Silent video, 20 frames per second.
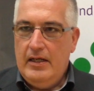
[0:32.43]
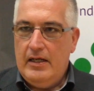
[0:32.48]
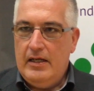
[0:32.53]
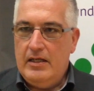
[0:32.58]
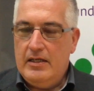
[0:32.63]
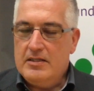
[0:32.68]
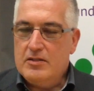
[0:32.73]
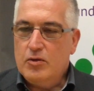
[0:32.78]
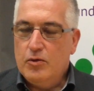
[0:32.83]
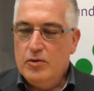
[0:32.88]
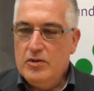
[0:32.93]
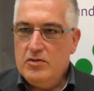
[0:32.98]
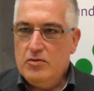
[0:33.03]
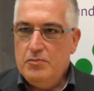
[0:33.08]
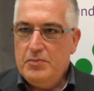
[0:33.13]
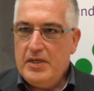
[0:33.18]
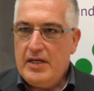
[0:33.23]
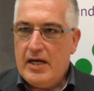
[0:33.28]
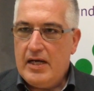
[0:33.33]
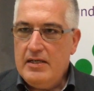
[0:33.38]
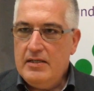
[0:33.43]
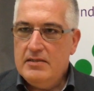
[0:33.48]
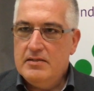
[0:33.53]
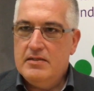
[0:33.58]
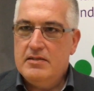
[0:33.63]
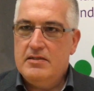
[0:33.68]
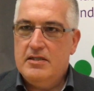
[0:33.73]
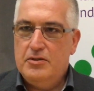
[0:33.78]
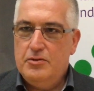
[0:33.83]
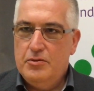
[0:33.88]
Ah, das größte und
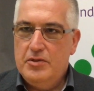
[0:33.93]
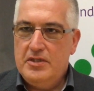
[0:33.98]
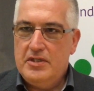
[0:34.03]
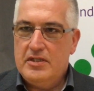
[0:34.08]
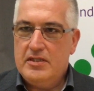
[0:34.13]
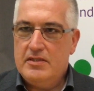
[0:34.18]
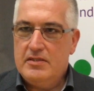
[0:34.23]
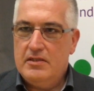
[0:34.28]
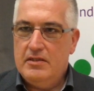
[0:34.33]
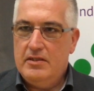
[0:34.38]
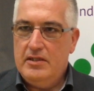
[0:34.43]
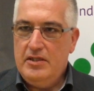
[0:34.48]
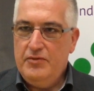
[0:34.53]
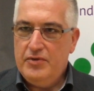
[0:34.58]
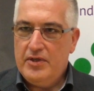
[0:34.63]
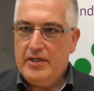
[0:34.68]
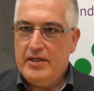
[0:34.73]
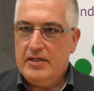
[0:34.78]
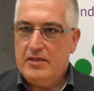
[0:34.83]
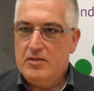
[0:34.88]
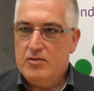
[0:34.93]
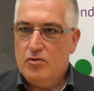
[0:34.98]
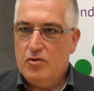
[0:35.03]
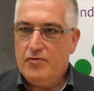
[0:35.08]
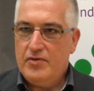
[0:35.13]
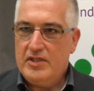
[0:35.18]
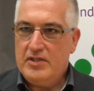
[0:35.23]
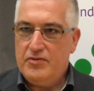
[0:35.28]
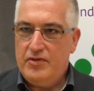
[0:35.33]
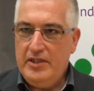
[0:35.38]
bekannteste ist natürlich das äh,
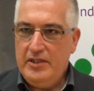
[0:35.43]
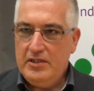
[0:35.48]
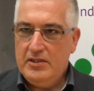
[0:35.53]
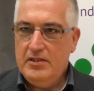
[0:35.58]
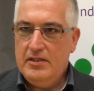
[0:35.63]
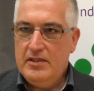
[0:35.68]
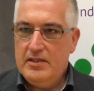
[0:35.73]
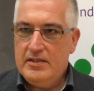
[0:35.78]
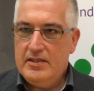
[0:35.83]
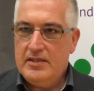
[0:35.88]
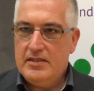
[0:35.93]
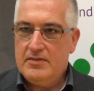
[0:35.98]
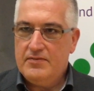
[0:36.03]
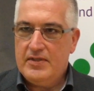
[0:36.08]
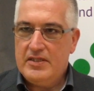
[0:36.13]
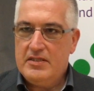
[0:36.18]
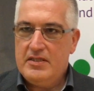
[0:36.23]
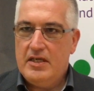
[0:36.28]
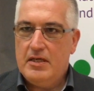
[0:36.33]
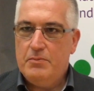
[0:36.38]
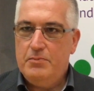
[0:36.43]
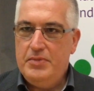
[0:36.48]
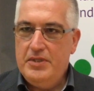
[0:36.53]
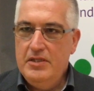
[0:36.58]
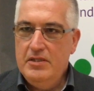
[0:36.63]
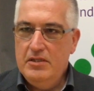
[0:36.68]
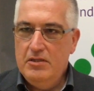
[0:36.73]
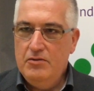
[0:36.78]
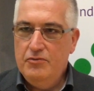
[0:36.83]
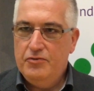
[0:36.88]
Lieferketten-Sorgfaltspflichtengesetz, was ja
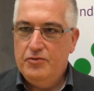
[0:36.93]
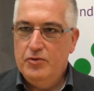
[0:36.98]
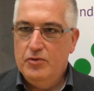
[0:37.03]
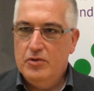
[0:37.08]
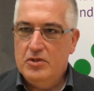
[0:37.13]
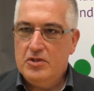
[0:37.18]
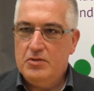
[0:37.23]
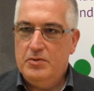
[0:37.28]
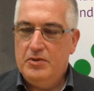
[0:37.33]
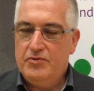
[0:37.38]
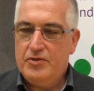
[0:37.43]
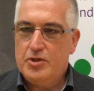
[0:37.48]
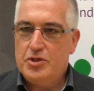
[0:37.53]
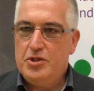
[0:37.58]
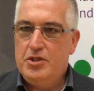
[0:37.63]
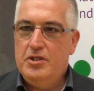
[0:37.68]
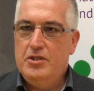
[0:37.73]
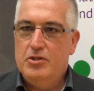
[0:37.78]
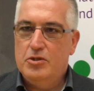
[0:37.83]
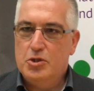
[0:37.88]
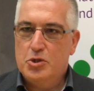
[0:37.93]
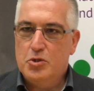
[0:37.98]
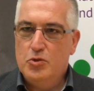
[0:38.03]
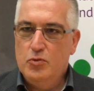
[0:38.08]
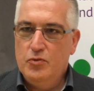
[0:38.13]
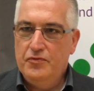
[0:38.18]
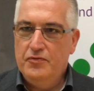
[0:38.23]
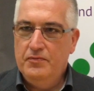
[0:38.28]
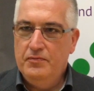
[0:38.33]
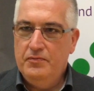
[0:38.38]
binden wird mit verschiedenen
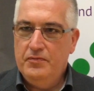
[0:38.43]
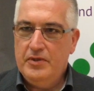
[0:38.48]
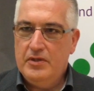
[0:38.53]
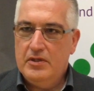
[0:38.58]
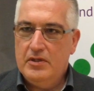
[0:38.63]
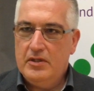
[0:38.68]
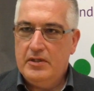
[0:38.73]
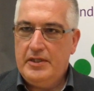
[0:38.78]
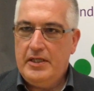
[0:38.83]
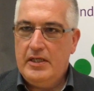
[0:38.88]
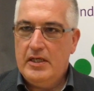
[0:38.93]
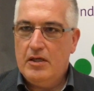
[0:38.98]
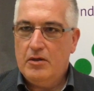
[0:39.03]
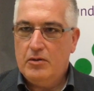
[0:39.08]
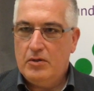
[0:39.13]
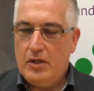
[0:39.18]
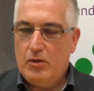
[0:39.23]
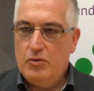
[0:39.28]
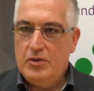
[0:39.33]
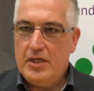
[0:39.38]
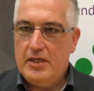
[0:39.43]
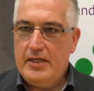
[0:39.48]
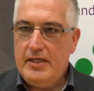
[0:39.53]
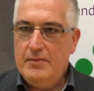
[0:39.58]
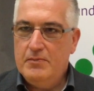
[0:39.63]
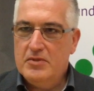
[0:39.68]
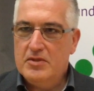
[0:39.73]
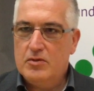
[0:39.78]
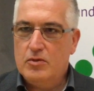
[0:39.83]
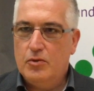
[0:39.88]
Stufen, äh, je nach
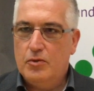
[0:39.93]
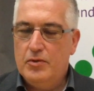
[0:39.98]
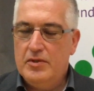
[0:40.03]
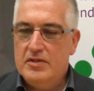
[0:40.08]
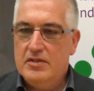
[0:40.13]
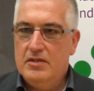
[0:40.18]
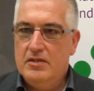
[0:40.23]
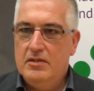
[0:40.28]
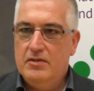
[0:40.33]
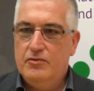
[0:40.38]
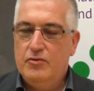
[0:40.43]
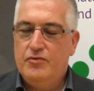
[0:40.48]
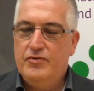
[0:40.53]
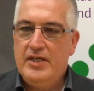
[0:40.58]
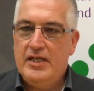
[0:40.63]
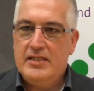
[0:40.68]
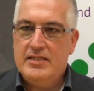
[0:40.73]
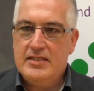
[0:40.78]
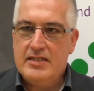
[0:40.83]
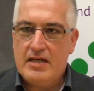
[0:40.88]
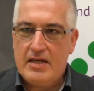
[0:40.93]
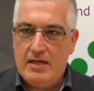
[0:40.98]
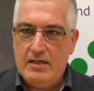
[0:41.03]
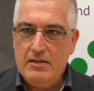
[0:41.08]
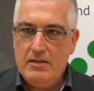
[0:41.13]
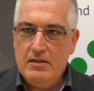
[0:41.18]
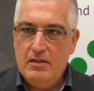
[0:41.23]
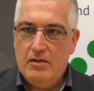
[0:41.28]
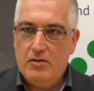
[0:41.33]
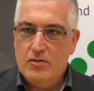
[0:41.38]
Unternehmensgröße, wo wir als
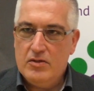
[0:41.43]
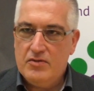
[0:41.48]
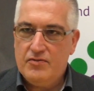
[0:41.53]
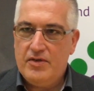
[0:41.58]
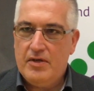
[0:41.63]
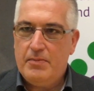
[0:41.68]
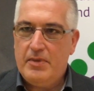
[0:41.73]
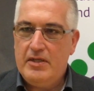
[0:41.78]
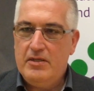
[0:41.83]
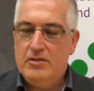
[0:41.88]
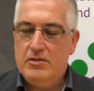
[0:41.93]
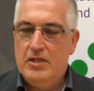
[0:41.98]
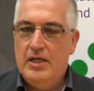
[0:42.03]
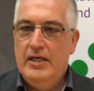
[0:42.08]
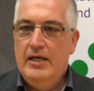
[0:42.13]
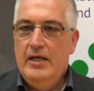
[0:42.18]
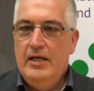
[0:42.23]
Krankenhausverband